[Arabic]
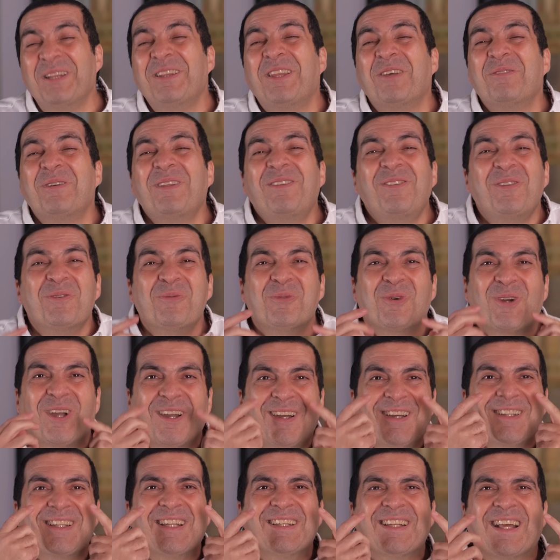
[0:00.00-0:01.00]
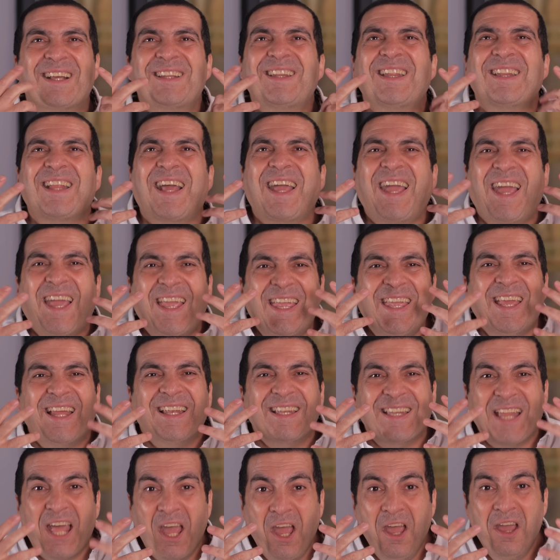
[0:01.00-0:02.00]
أنت بس مجرد أنك
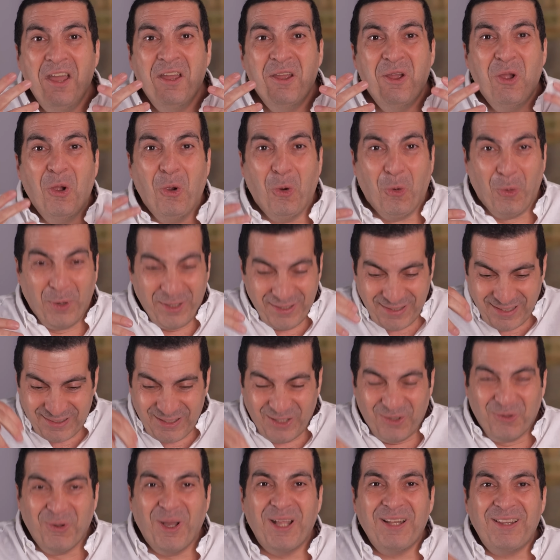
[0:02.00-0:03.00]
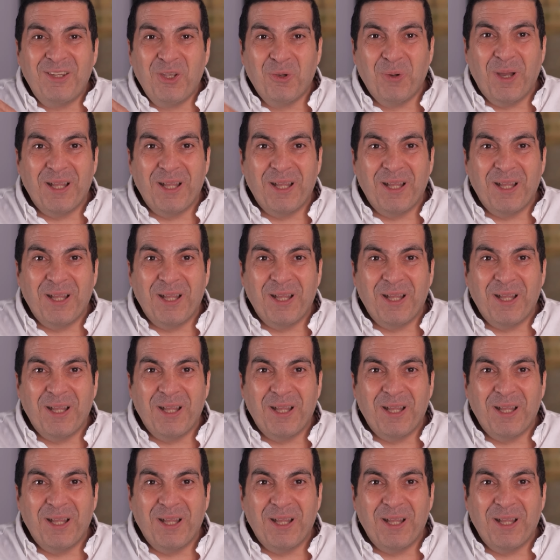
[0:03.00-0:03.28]
تتخيل ده وأنت دلوقتي